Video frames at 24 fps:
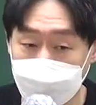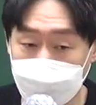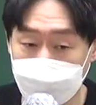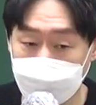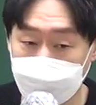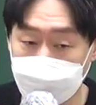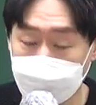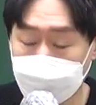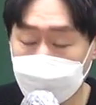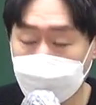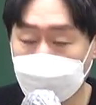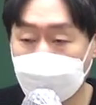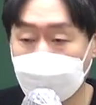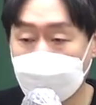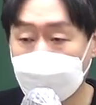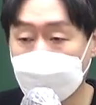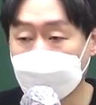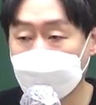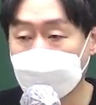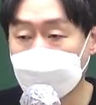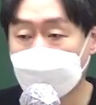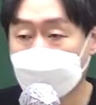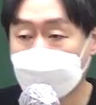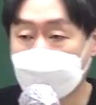지금
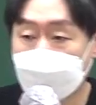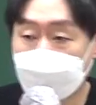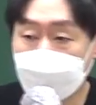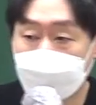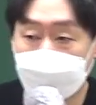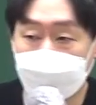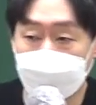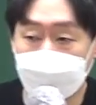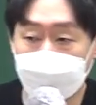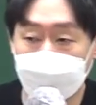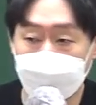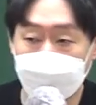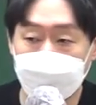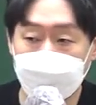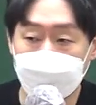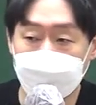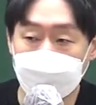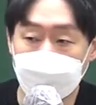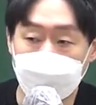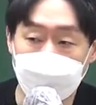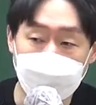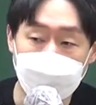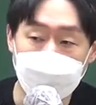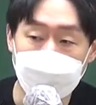
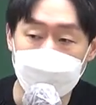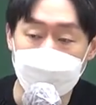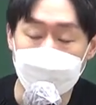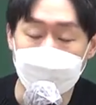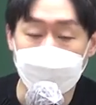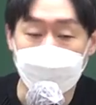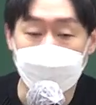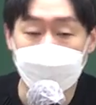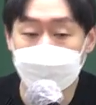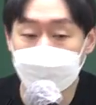저한테 이제 막